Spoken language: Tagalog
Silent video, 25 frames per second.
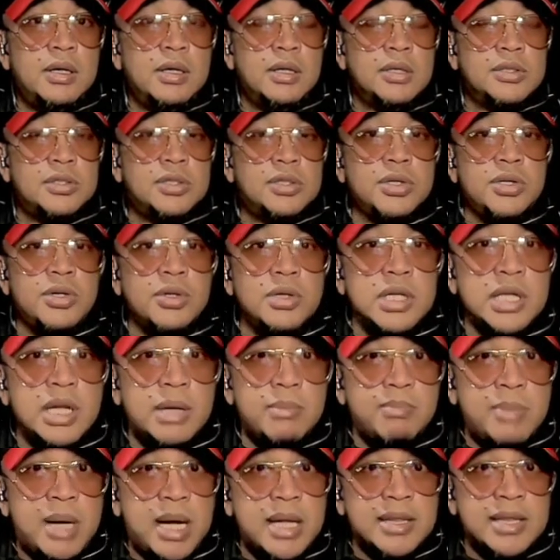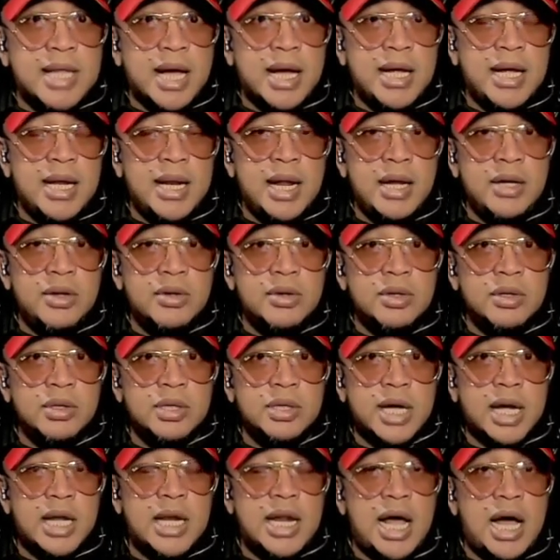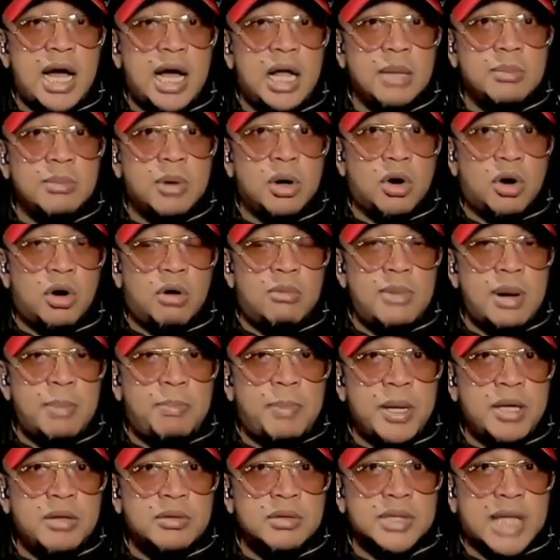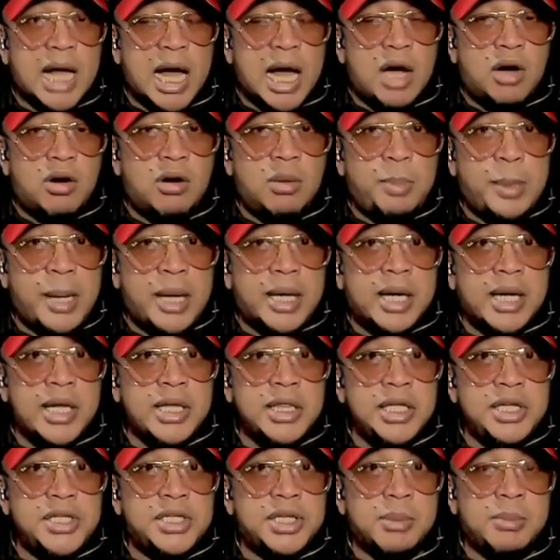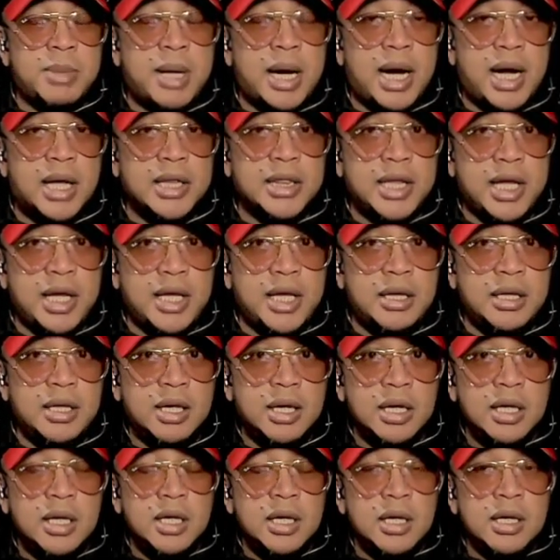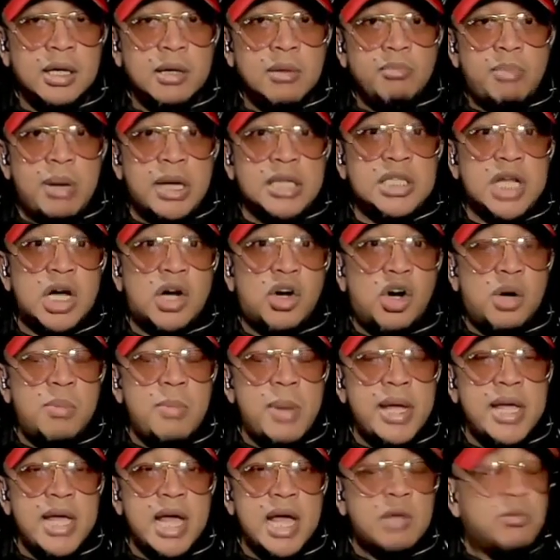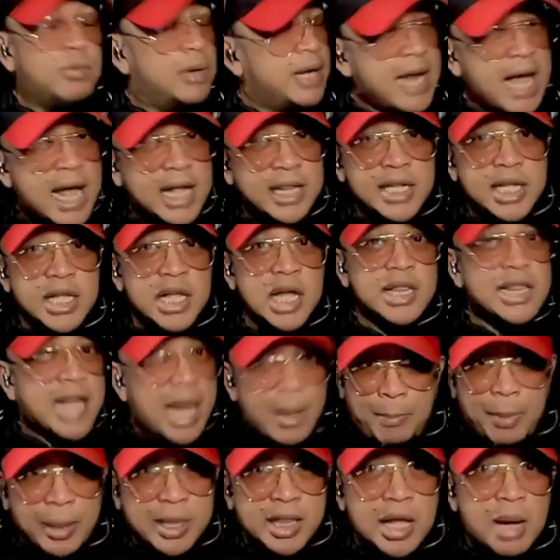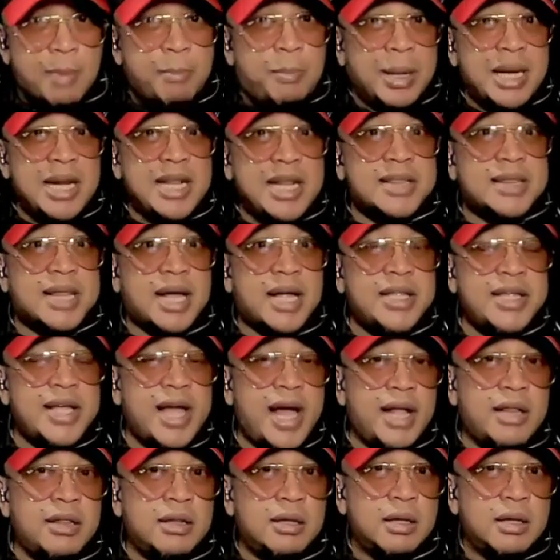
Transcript: So yun lang ba ang dahilan nun? Kailangan makoma pa yung tao para hindi siya makaatin? Pag nakoma yan, wala na yan. Dapat nang palitan yan.